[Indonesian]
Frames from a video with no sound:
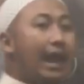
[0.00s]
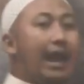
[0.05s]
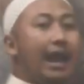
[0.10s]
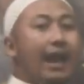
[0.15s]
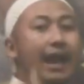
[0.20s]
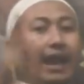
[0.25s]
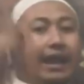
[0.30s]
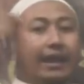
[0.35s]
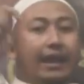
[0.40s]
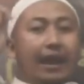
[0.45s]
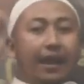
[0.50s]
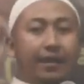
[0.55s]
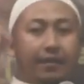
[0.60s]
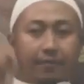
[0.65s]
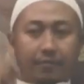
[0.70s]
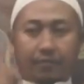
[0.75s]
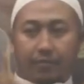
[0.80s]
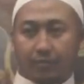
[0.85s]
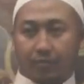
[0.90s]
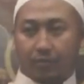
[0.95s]
anaan
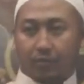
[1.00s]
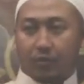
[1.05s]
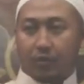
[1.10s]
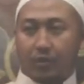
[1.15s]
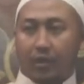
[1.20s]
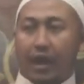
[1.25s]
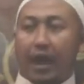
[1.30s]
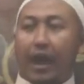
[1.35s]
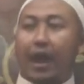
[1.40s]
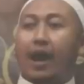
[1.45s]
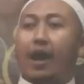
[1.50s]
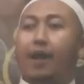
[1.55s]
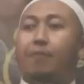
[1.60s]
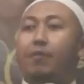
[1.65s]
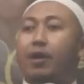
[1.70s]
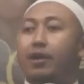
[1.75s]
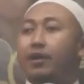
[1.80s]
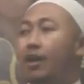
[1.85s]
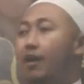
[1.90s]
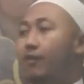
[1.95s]

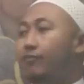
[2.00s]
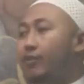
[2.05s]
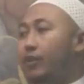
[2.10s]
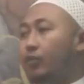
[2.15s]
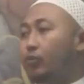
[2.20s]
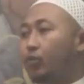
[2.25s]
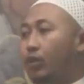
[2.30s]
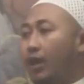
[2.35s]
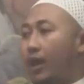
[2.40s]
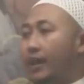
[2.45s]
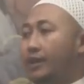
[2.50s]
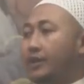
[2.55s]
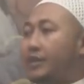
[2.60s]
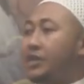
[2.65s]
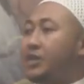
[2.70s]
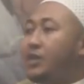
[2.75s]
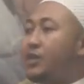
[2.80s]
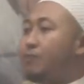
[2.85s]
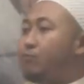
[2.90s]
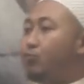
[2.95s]
abana hafal Quran
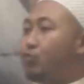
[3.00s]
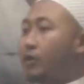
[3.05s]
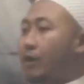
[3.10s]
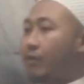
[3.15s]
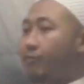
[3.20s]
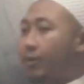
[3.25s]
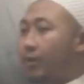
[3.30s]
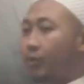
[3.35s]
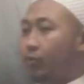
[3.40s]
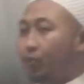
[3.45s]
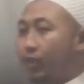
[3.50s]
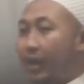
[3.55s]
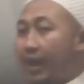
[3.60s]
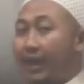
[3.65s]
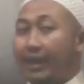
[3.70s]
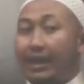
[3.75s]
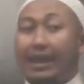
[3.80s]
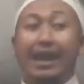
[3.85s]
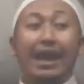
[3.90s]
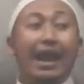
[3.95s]
ibu hafal
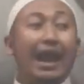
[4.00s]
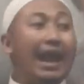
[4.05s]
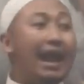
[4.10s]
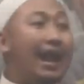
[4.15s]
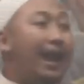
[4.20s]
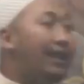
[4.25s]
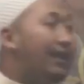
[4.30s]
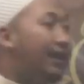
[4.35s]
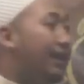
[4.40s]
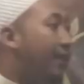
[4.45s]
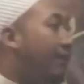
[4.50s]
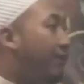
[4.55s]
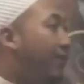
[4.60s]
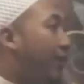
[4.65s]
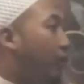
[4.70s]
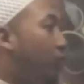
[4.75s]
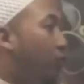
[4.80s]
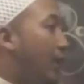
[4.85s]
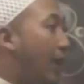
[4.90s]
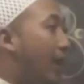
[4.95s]
Quran anan
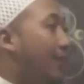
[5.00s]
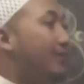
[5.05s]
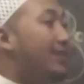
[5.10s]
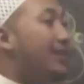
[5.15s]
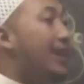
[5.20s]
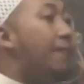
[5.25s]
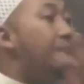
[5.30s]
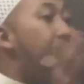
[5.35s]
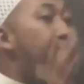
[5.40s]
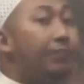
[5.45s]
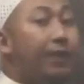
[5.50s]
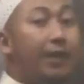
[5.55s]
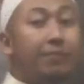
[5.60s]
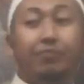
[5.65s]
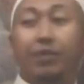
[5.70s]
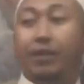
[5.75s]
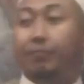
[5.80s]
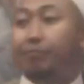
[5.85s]
hafal Quran sampai bi